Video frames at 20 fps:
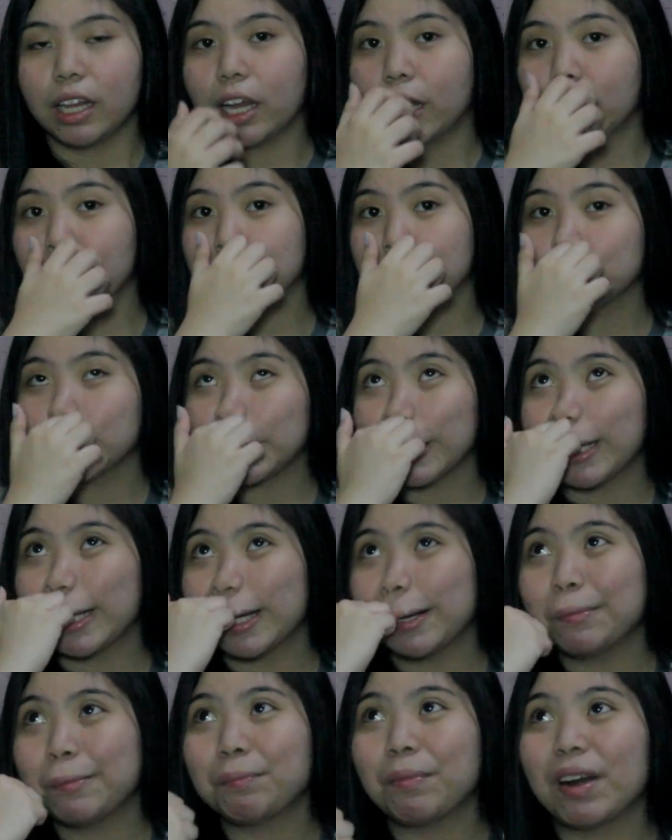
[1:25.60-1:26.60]
ang
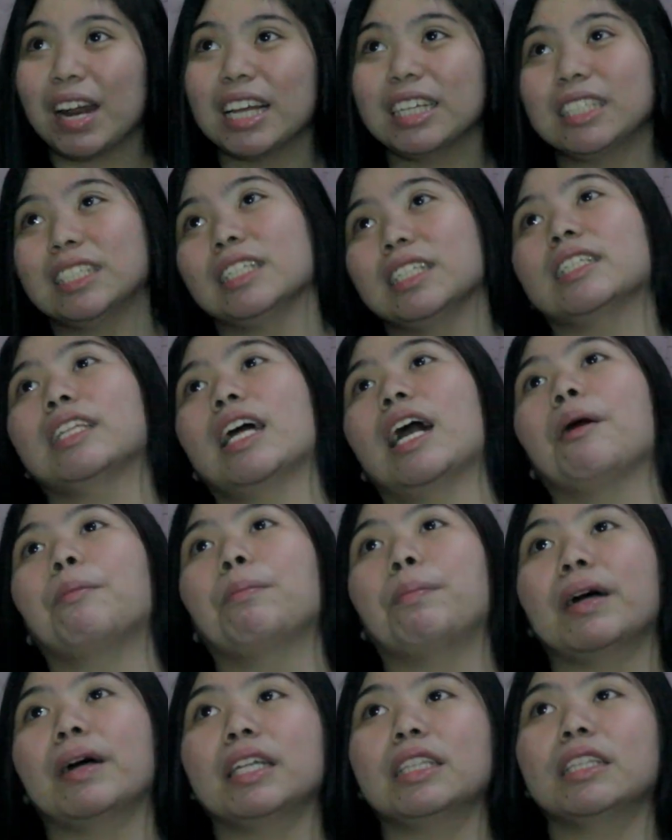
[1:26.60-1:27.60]
talagang price niya
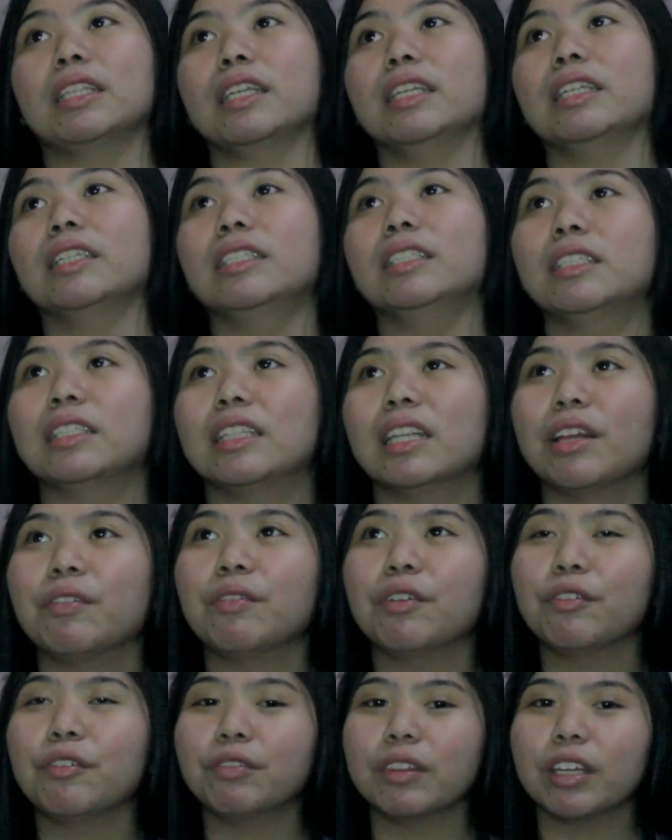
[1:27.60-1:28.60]
dapat is
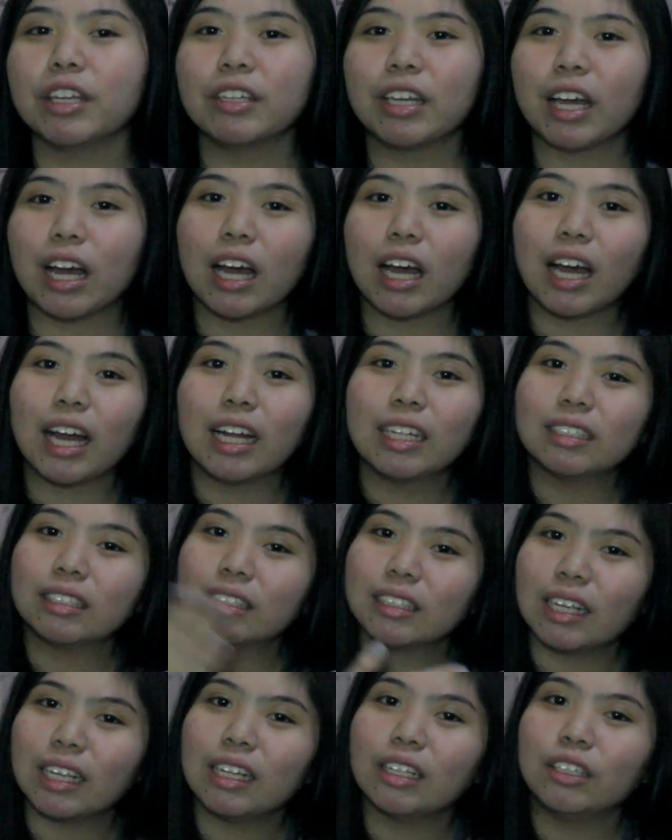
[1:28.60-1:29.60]
350
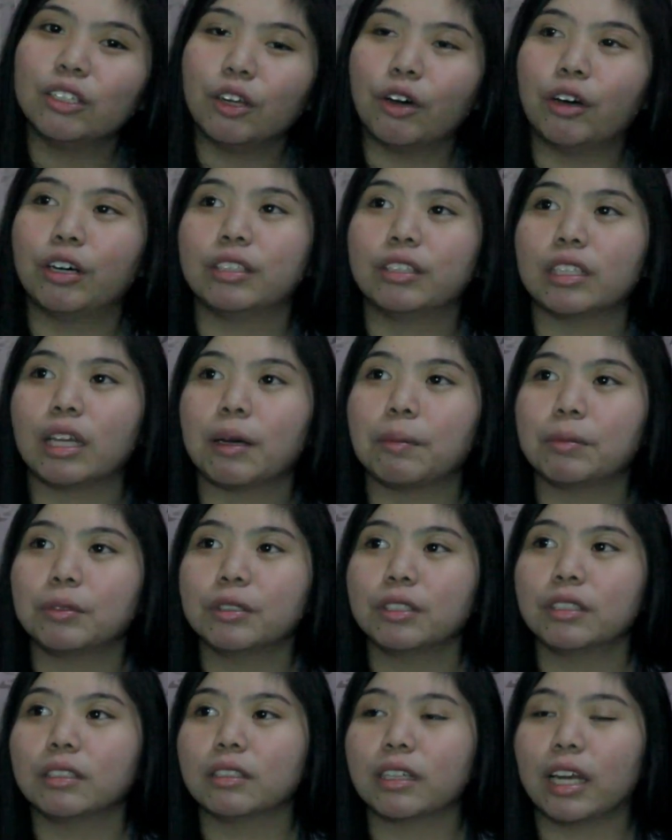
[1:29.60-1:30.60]
naka-cancel doon,
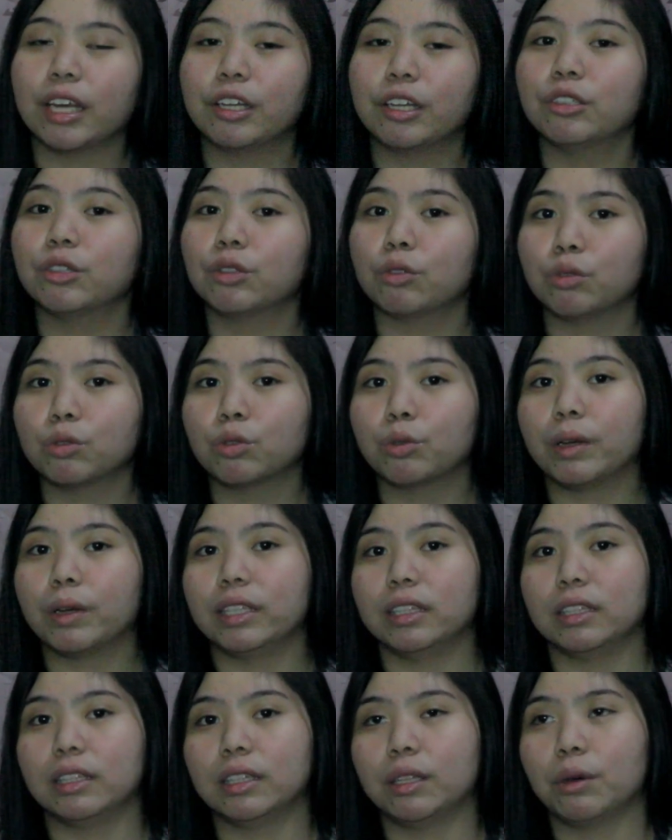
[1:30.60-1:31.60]
tapos ngayon
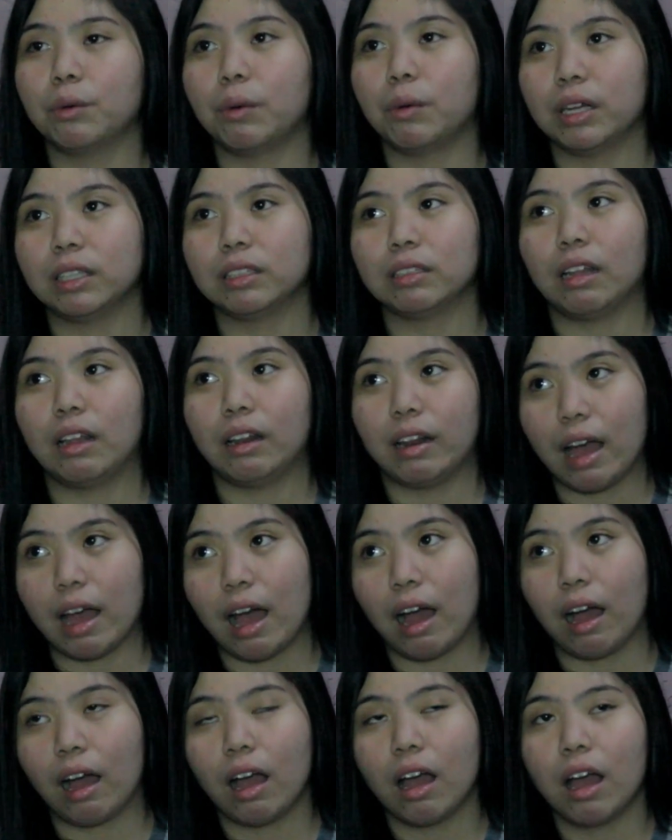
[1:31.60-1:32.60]
221 na
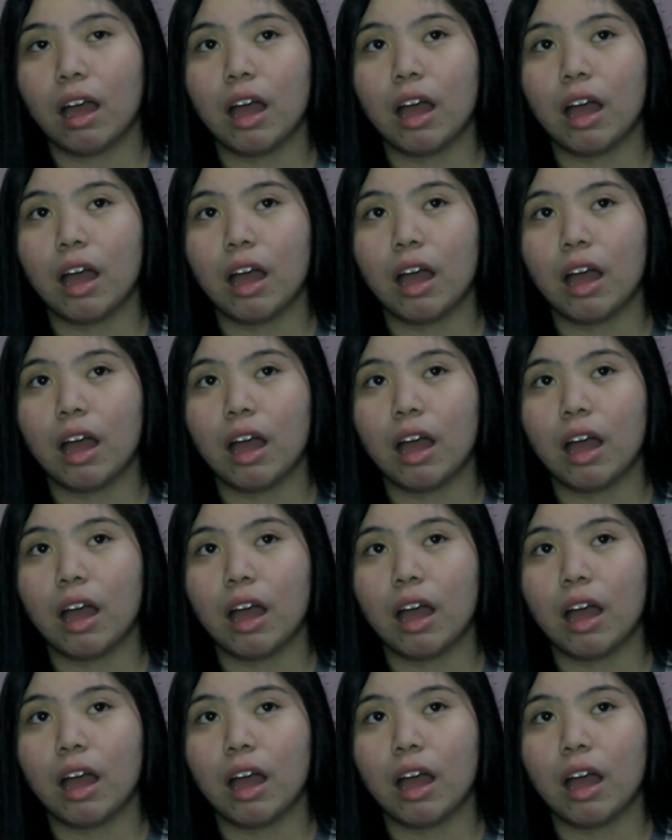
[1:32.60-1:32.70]
lang.